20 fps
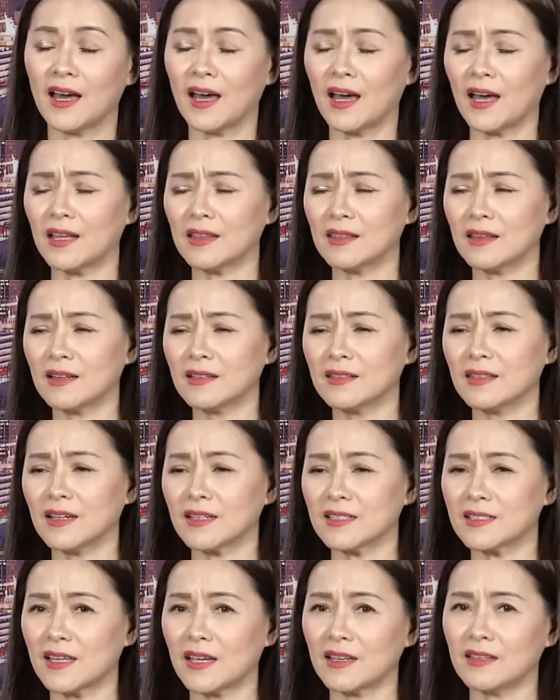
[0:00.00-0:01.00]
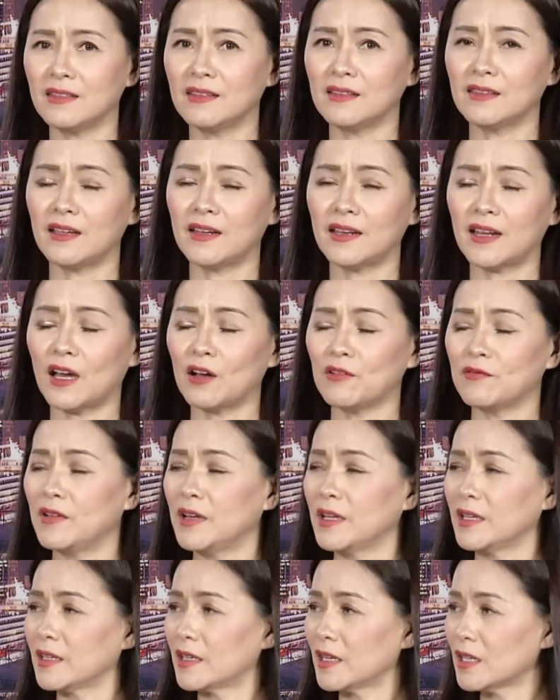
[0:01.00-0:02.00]
anh thân nhận xét như thế nào
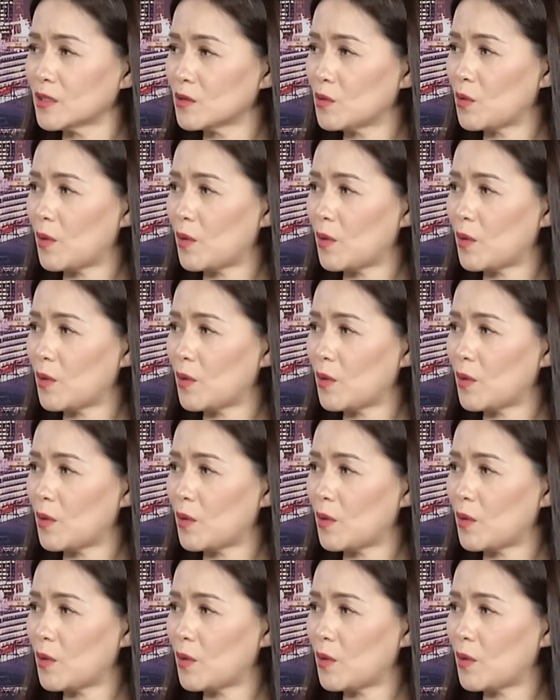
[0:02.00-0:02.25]
về kết